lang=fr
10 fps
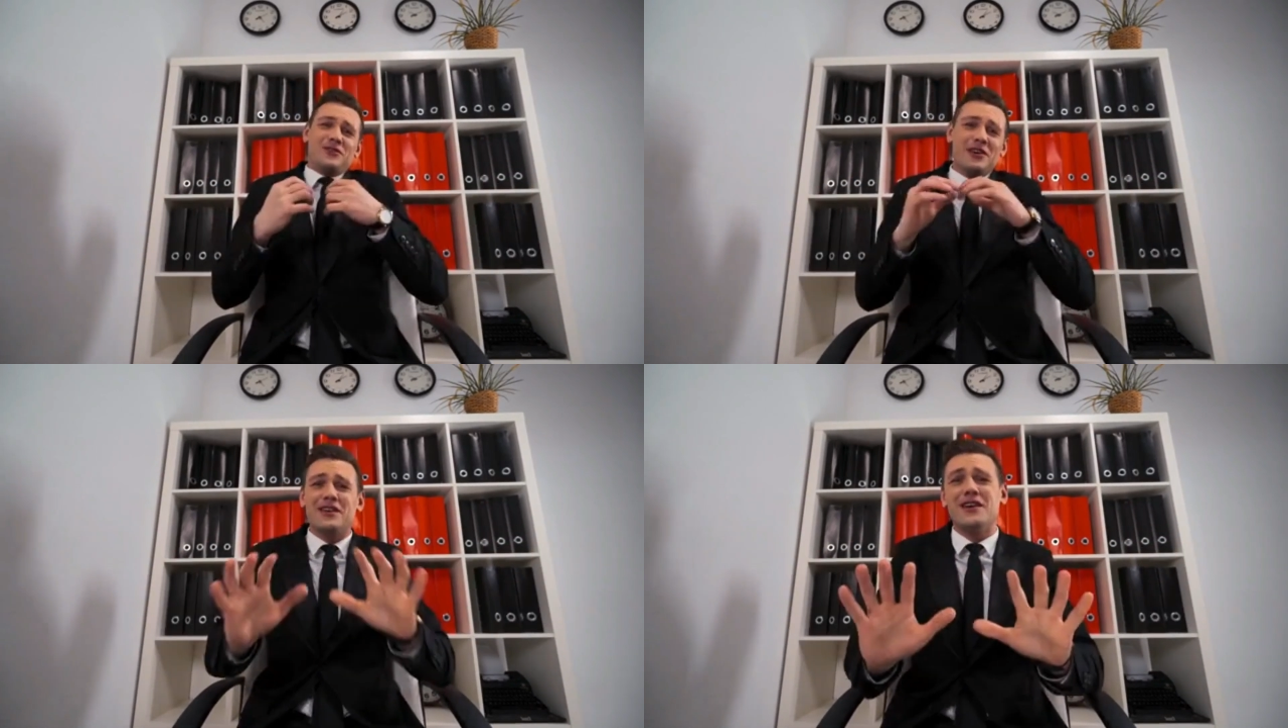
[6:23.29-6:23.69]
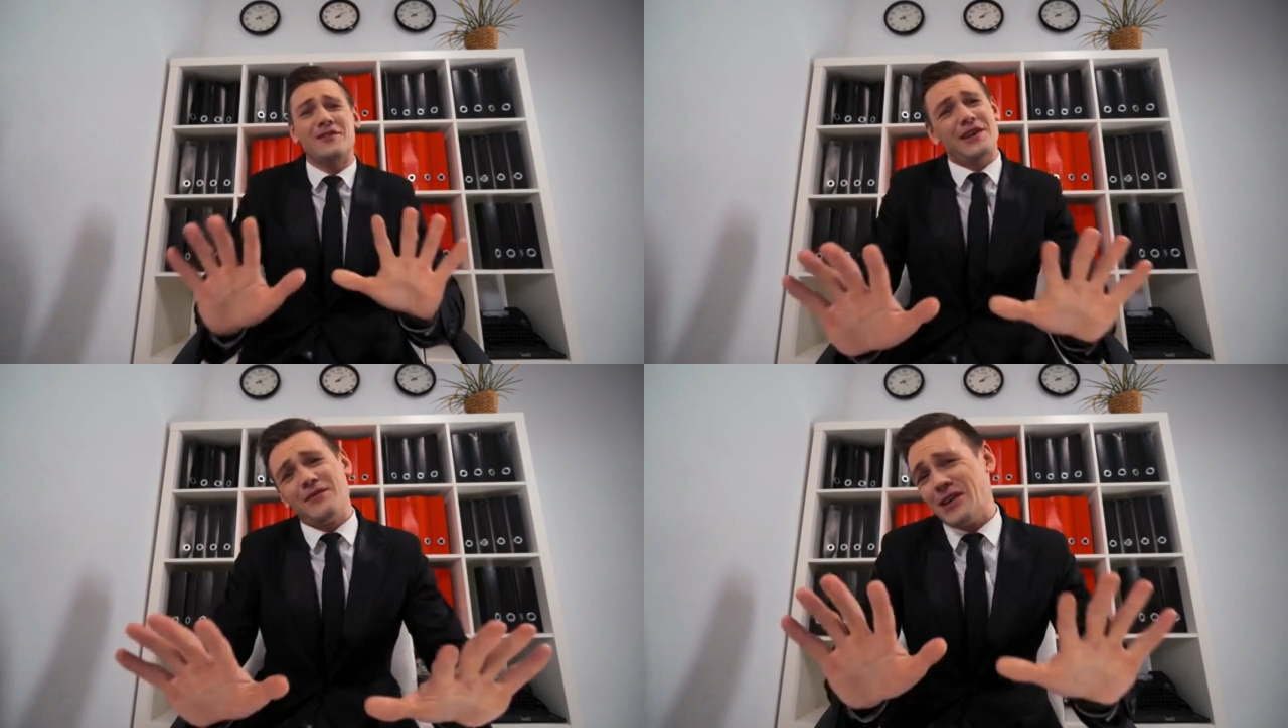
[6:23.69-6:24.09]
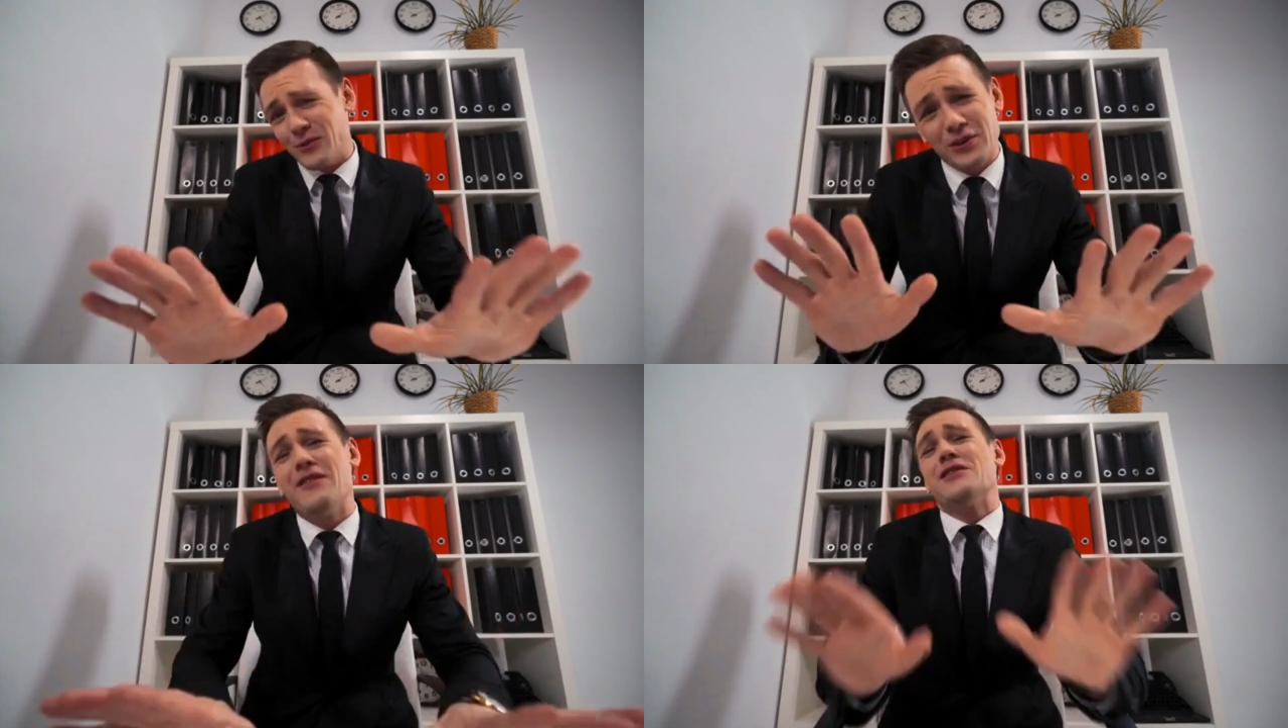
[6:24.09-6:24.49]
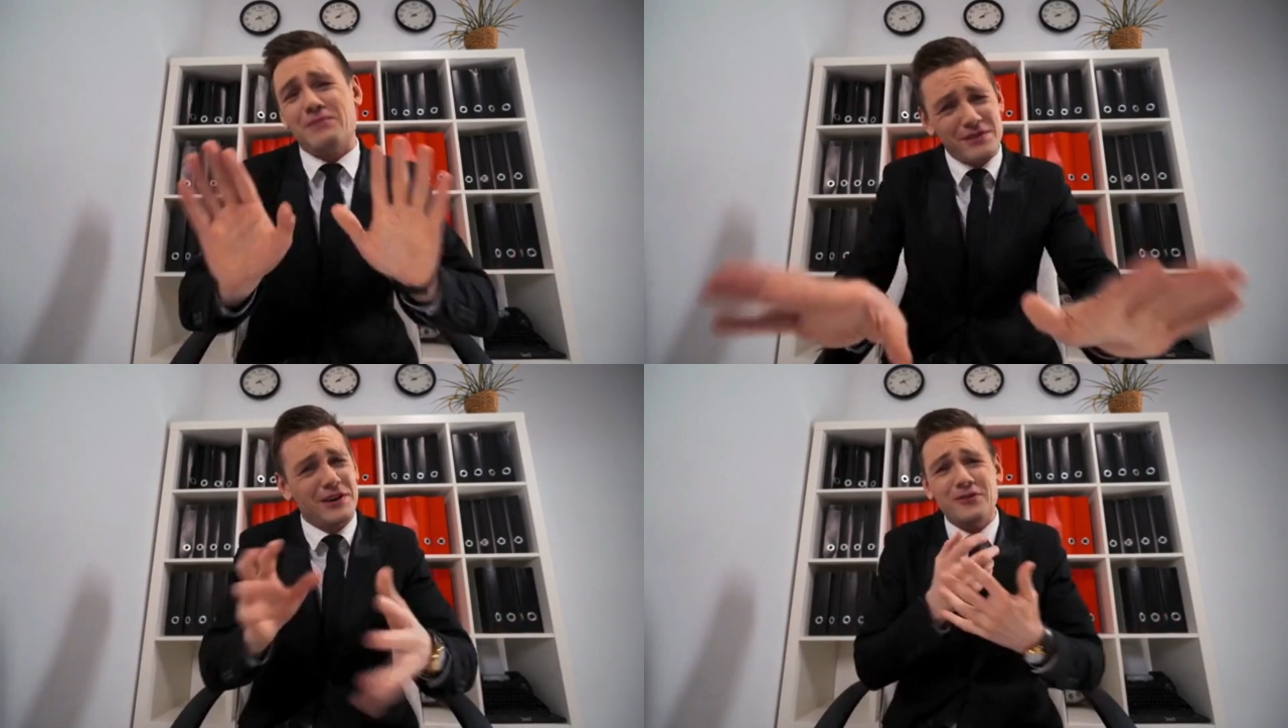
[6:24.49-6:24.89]
Mais ces excuses sont
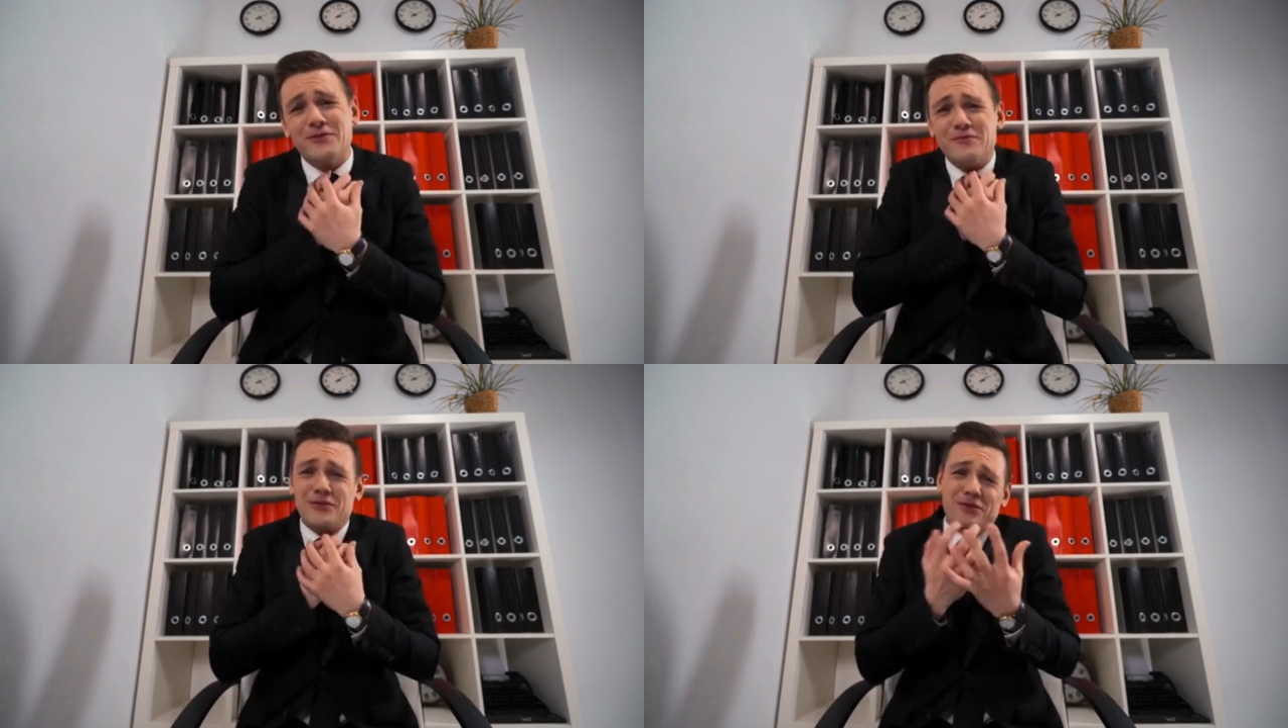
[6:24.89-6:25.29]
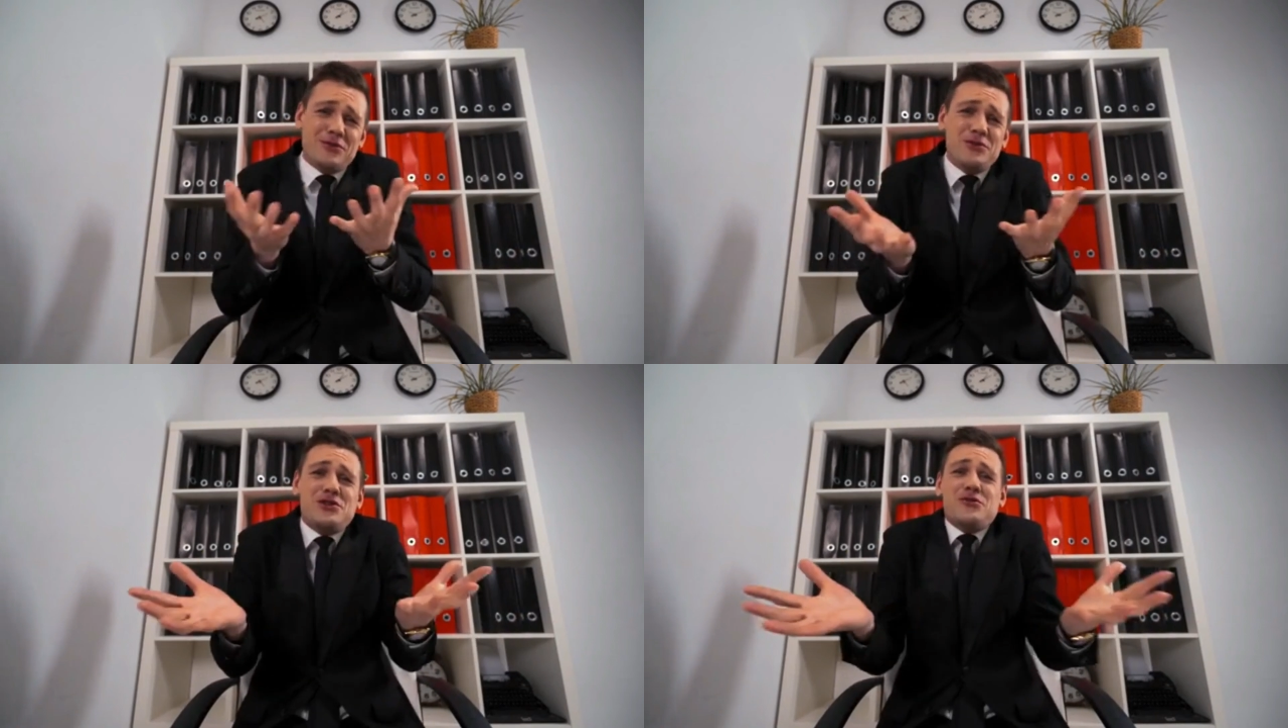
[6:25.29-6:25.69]
rarement sincères,